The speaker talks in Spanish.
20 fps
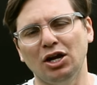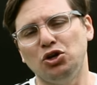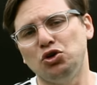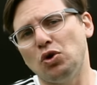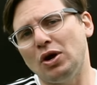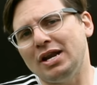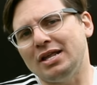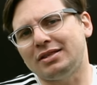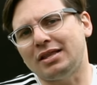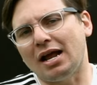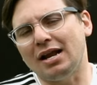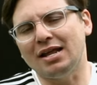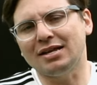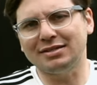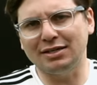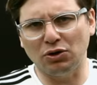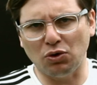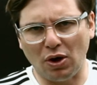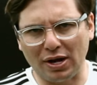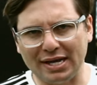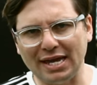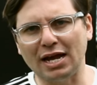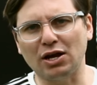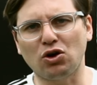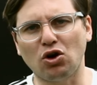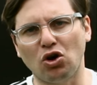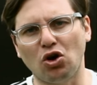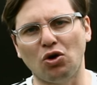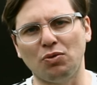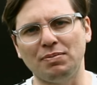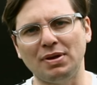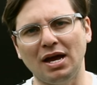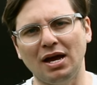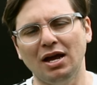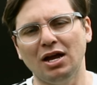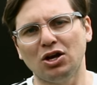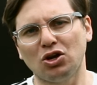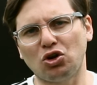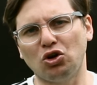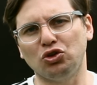no en Italia, sino aquí en Colombia,
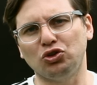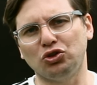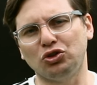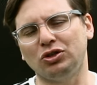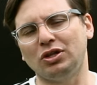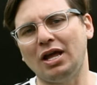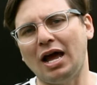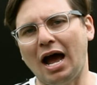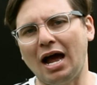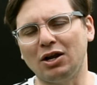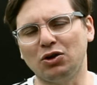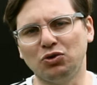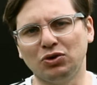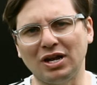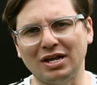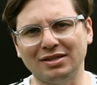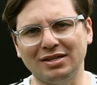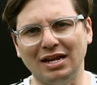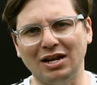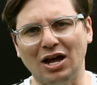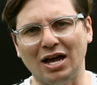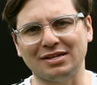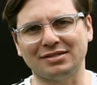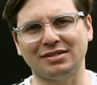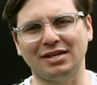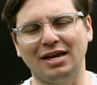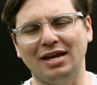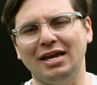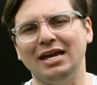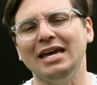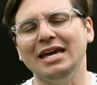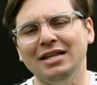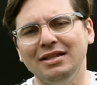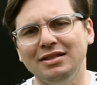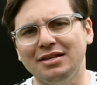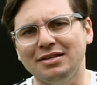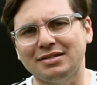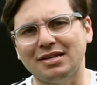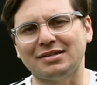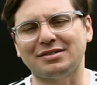con algunas de las eh,
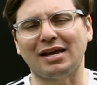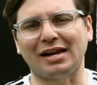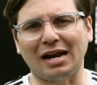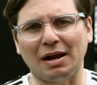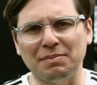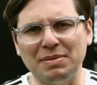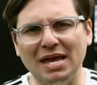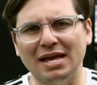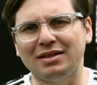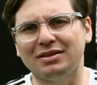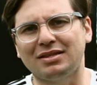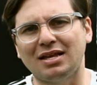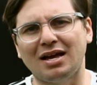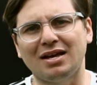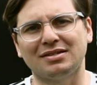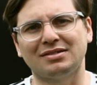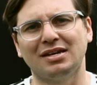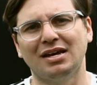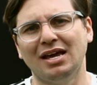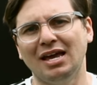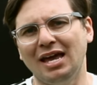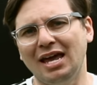índices, herramientas,